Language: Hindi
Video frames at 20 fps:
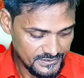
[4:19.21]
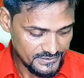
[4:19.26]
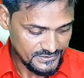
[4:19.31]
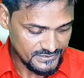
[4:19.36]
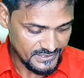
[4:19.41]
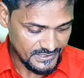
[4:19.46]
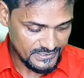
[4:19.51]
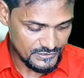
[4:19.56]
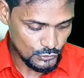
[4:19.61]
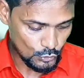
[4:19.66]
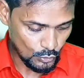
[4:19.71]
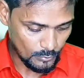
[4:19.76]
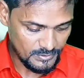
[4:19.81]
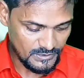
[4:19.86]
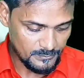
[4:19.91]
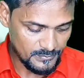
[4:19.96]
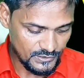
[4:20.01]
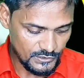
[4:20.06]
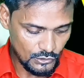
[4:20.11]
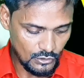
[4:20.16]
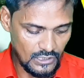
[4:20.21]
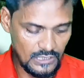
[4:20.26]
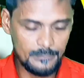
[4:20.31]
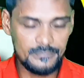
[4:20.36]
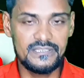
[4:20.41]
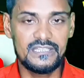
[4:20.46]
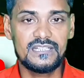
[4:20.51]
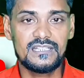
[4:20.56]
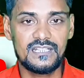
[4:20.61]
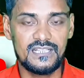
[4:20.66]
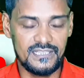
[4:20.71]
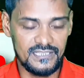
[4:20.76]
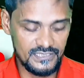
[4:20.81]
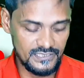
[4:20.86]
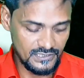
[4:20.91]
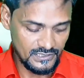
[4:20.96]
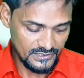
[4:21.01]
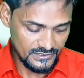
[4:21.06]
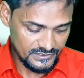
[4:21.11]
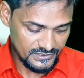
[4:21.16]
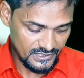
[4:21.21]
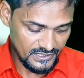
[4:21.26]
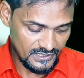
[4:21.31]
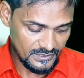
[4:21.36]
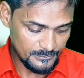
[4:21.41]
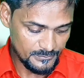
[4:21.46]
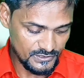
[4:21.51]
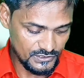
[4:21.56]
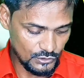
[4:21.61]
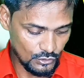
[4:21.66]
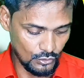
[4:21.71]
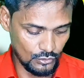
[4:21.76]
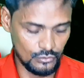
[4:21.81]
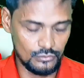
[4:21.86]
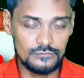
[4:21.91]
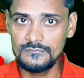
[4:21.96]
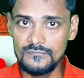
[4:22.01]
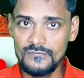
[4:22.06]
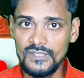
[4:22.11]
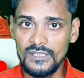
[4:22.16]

ये जो भी वीडियो आप देख रहे हैं ये वीडियो